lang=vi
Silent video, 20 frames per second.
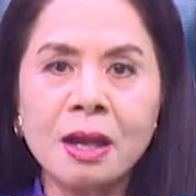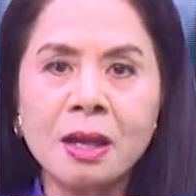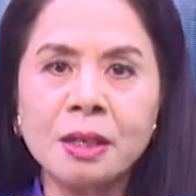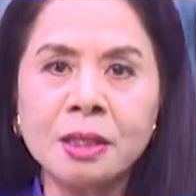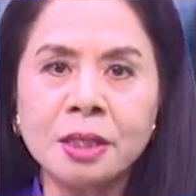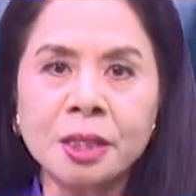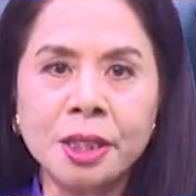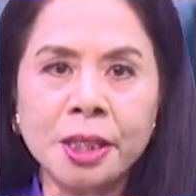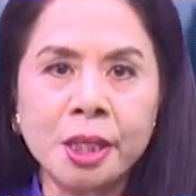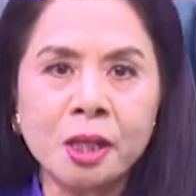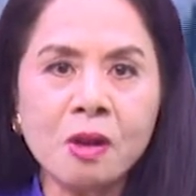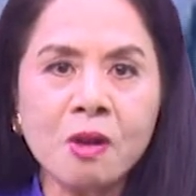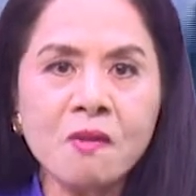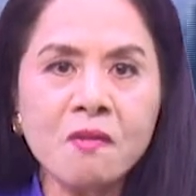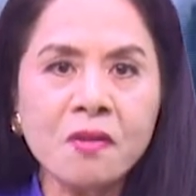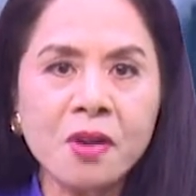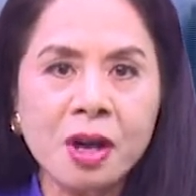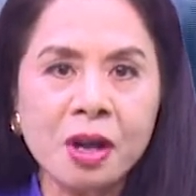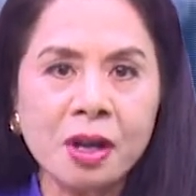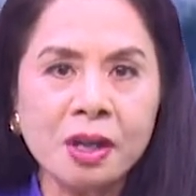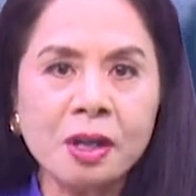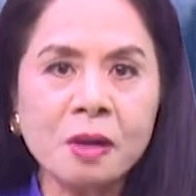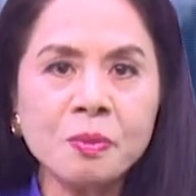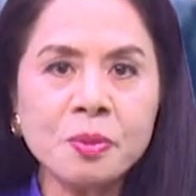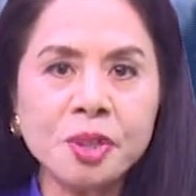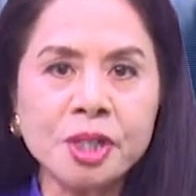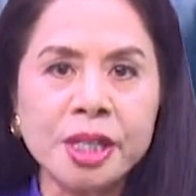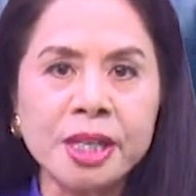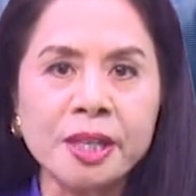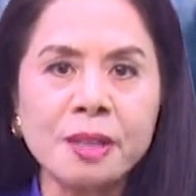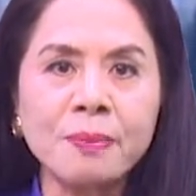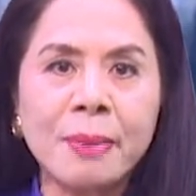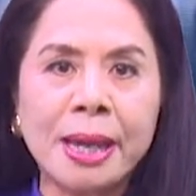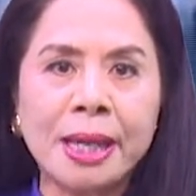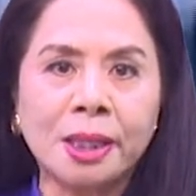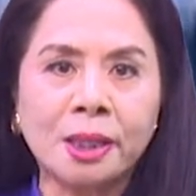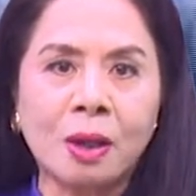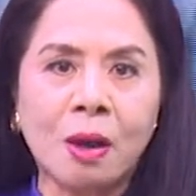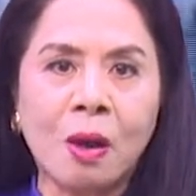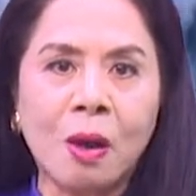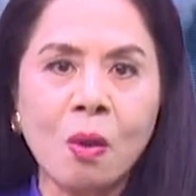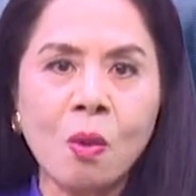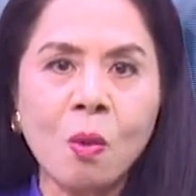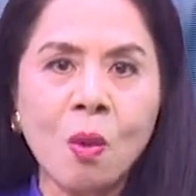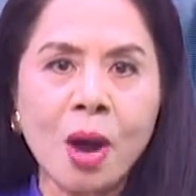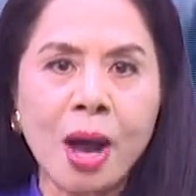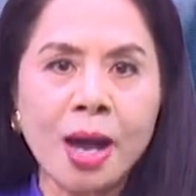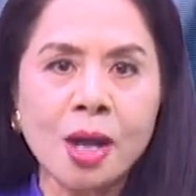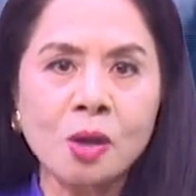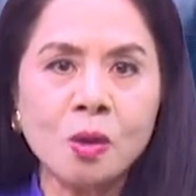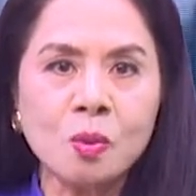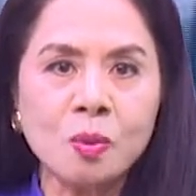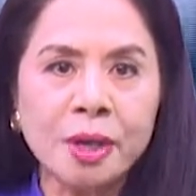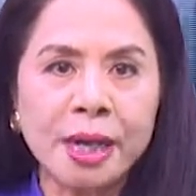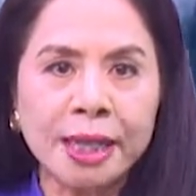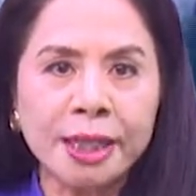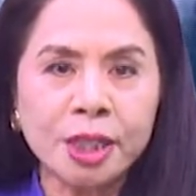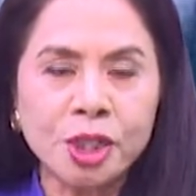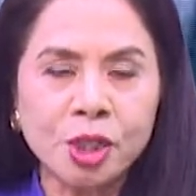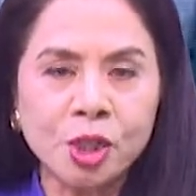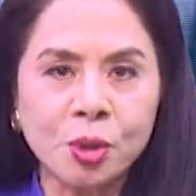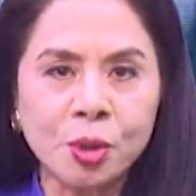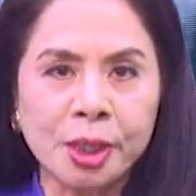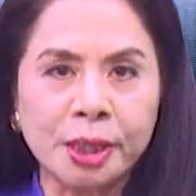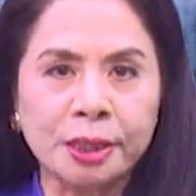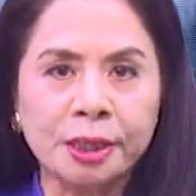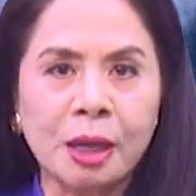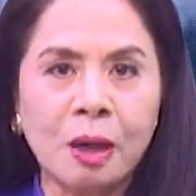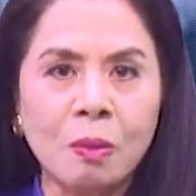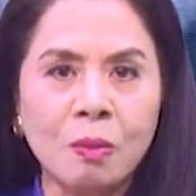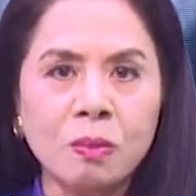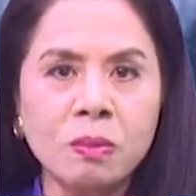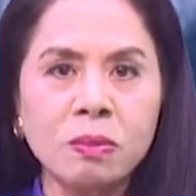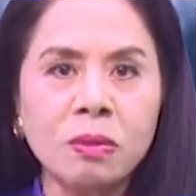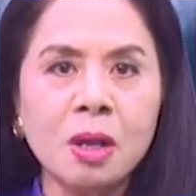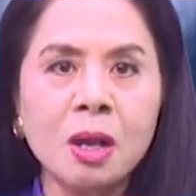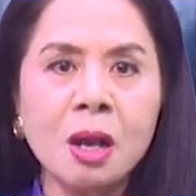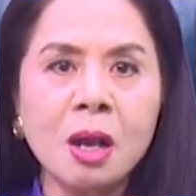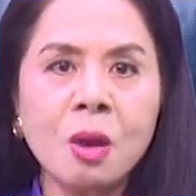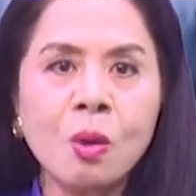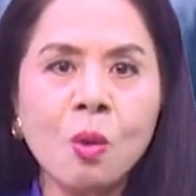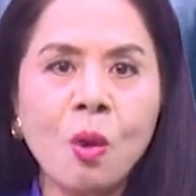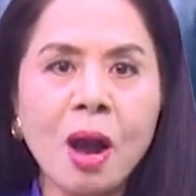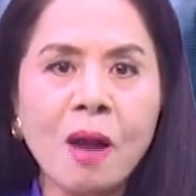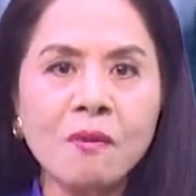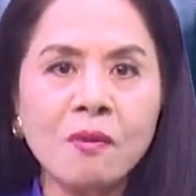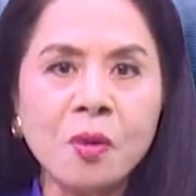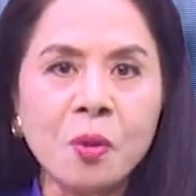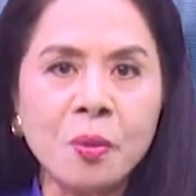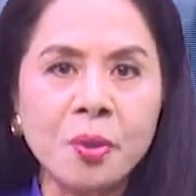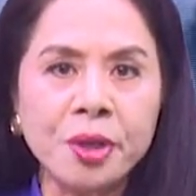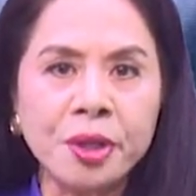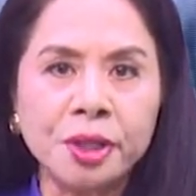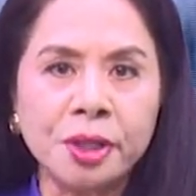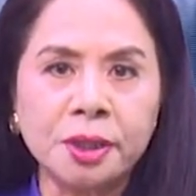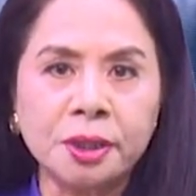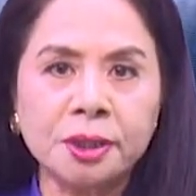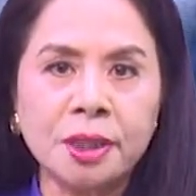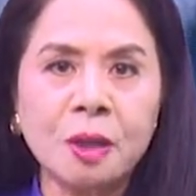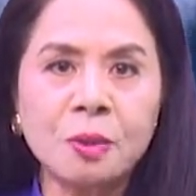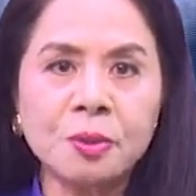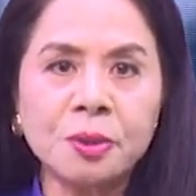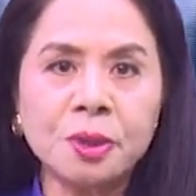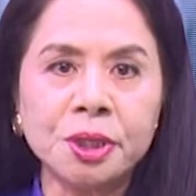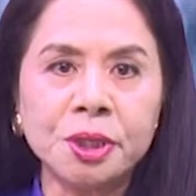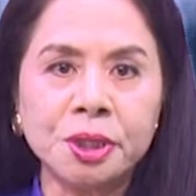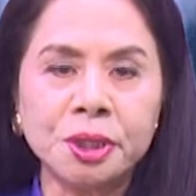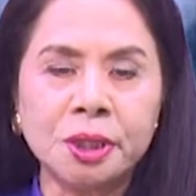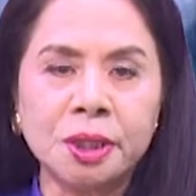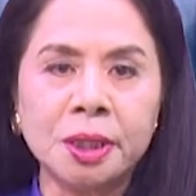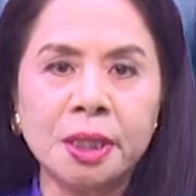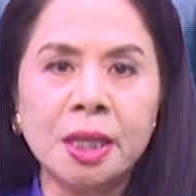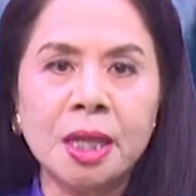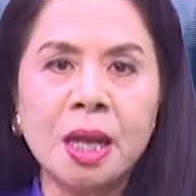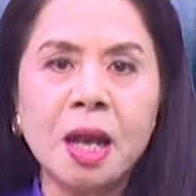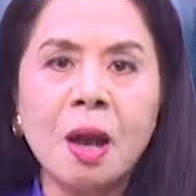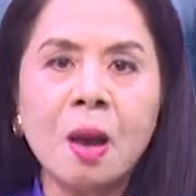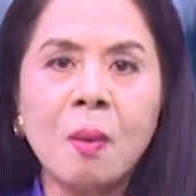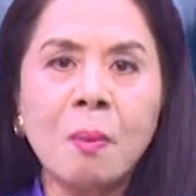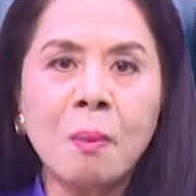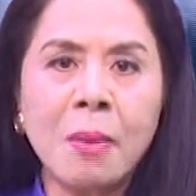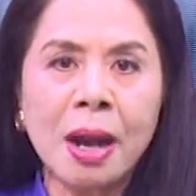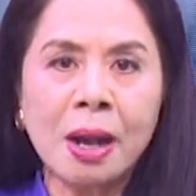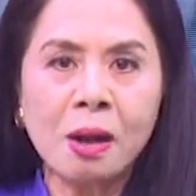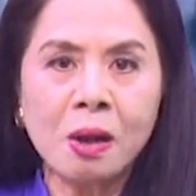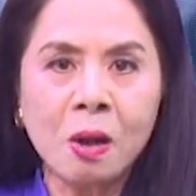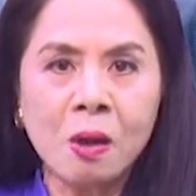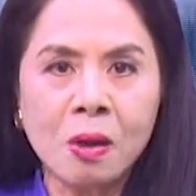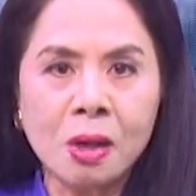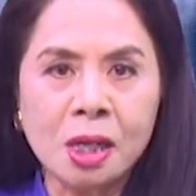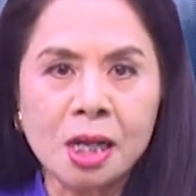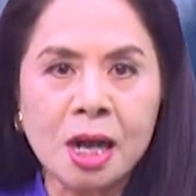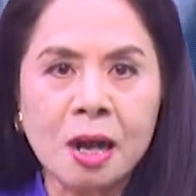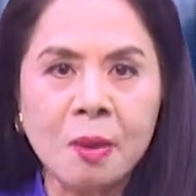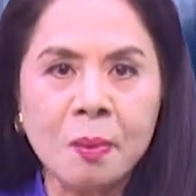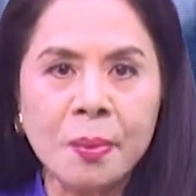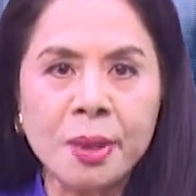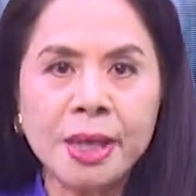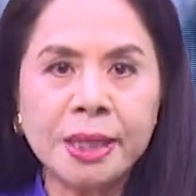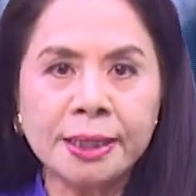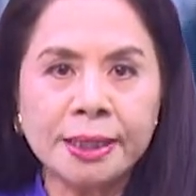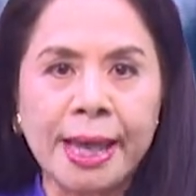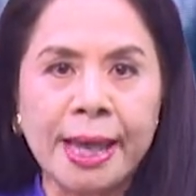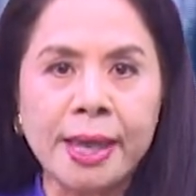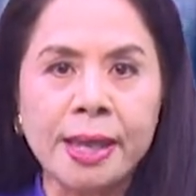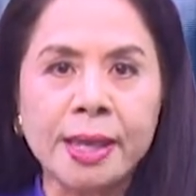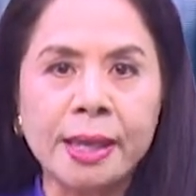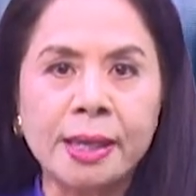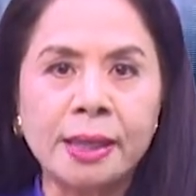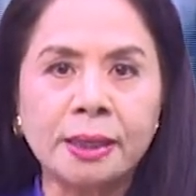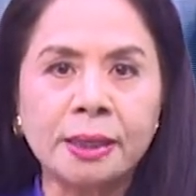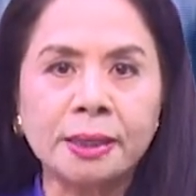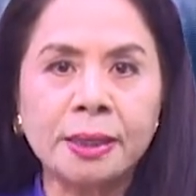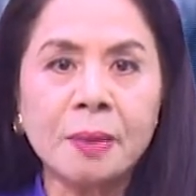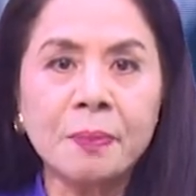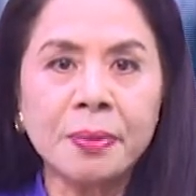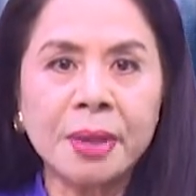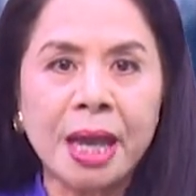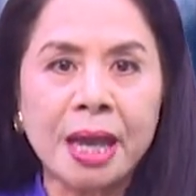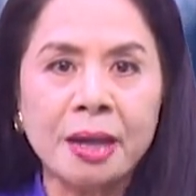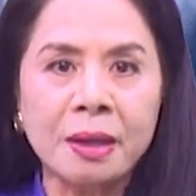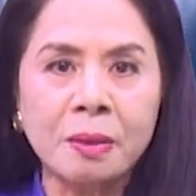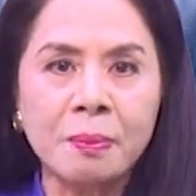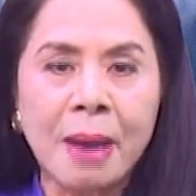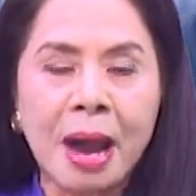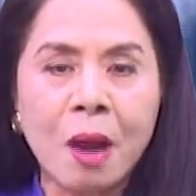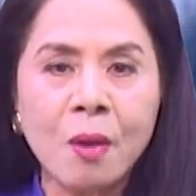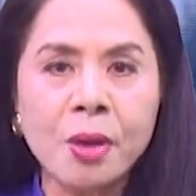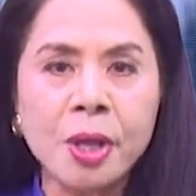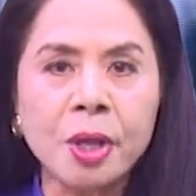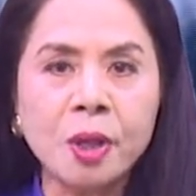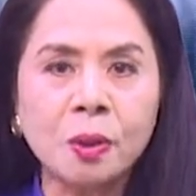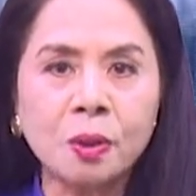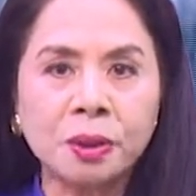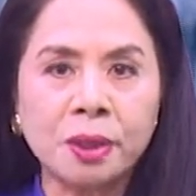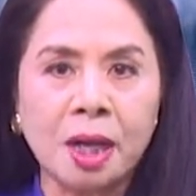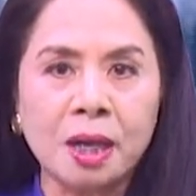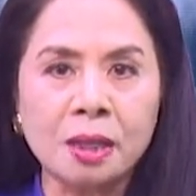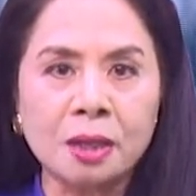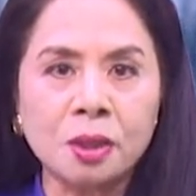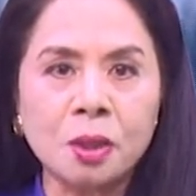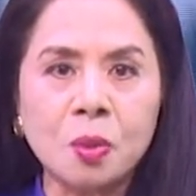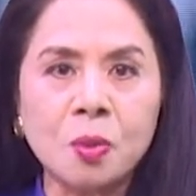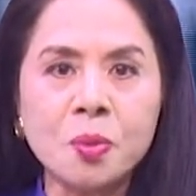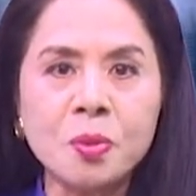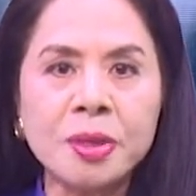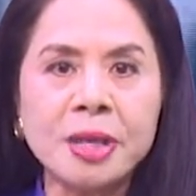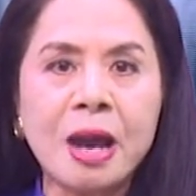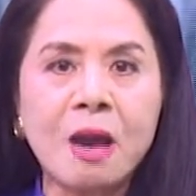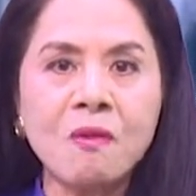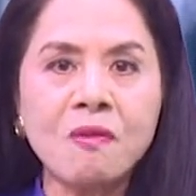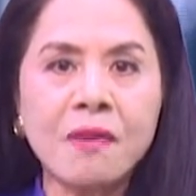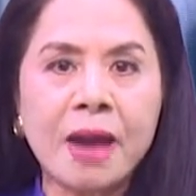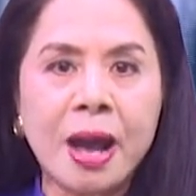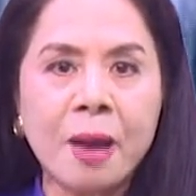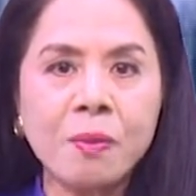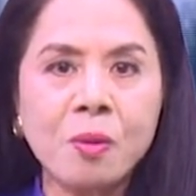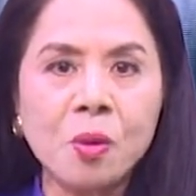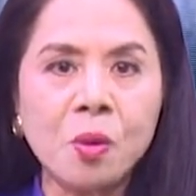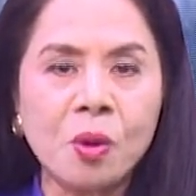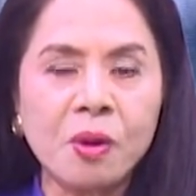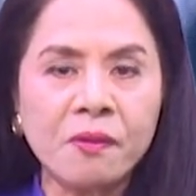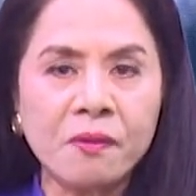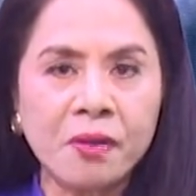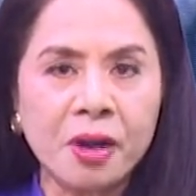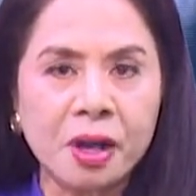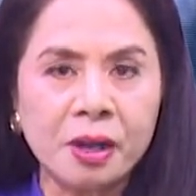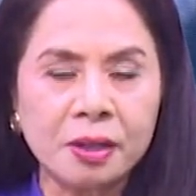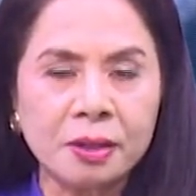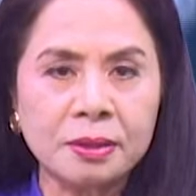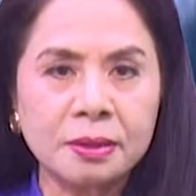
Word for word: Người con Phật không chỉ bày tỏ qua cung cách truyền thống, qua phụng dưỡng thông thường, mà còn cần biết thể hiện tâm thành báo hiếu thật đúng giáo pháp của Phật.